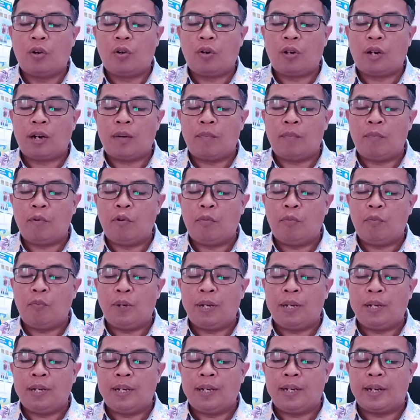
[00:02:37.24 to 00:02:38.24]
Orang
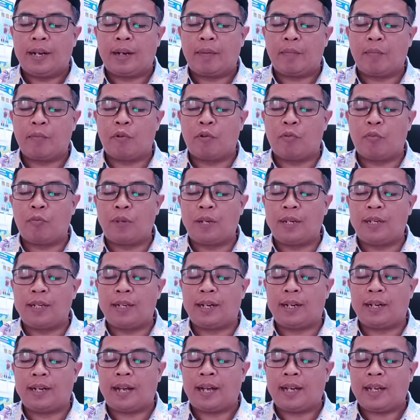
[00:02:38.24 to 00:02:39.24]
mukmin dengan mukmin
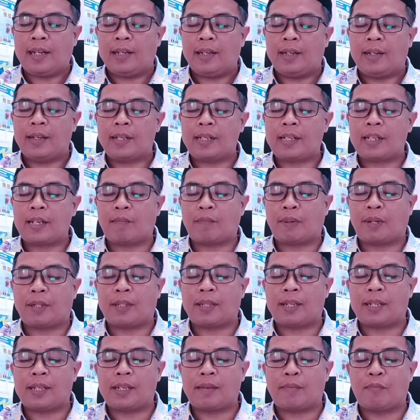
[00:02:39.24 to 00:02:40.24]
yang lain
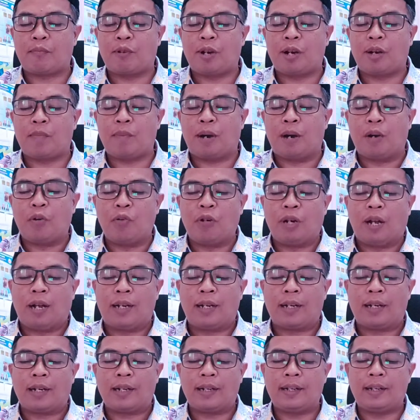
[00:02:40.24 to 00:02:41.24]
seperti sebuah
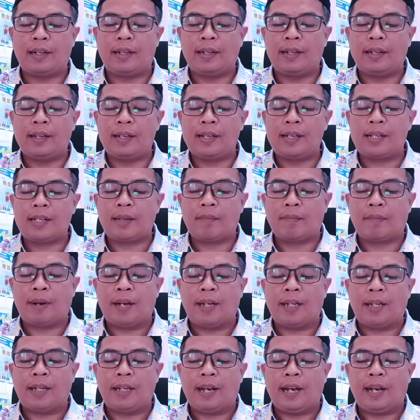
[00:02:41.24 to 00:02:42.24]
bangunan.
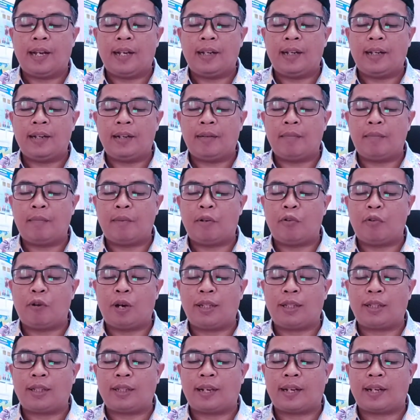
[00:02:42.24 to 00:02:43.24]
Sebagian
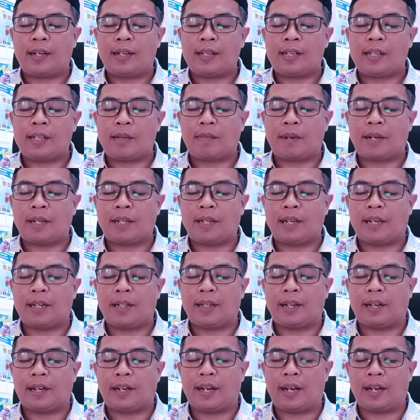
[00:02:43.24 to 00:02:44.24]
menguatkan
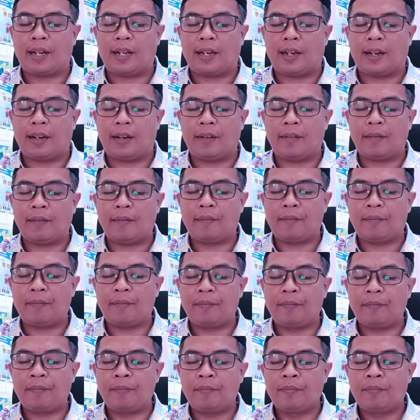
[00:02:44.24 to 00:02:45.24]
sebagian yang lain.
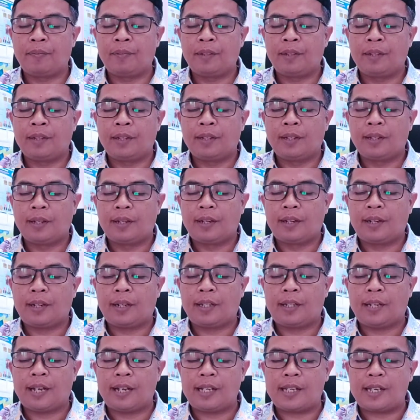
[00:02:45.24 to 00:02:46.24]

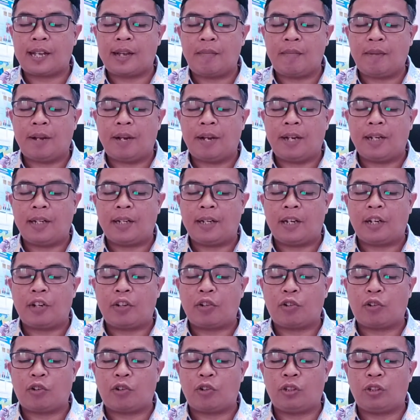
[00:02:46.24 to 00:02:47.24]
Kerjasama adalah
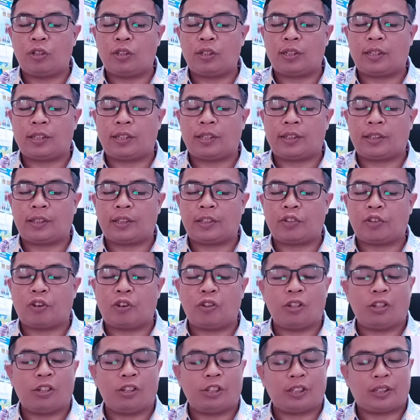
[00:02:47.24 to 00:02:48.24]
kon,
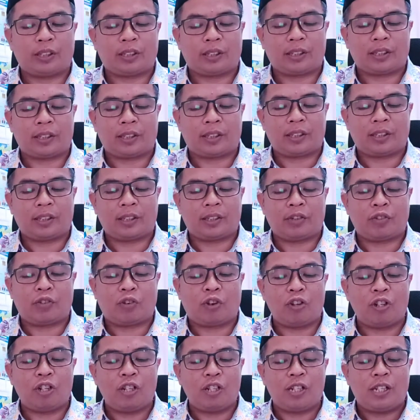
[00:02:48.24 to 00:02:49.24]
kon,
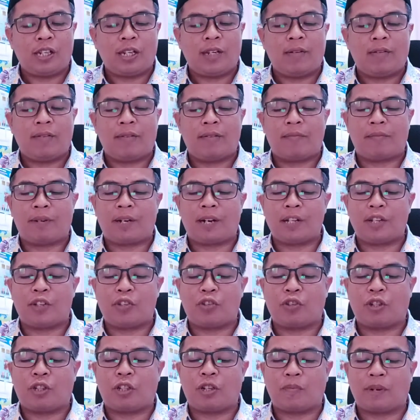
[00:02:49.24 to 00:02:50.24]
kunci
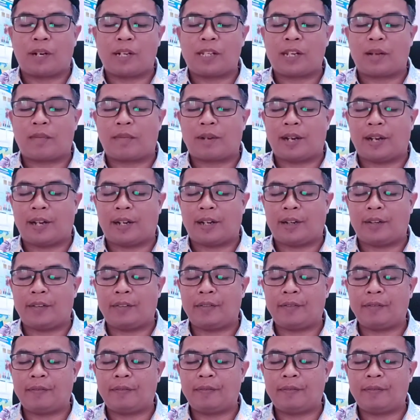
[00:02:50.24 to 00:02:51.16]
merajut kebersamaan.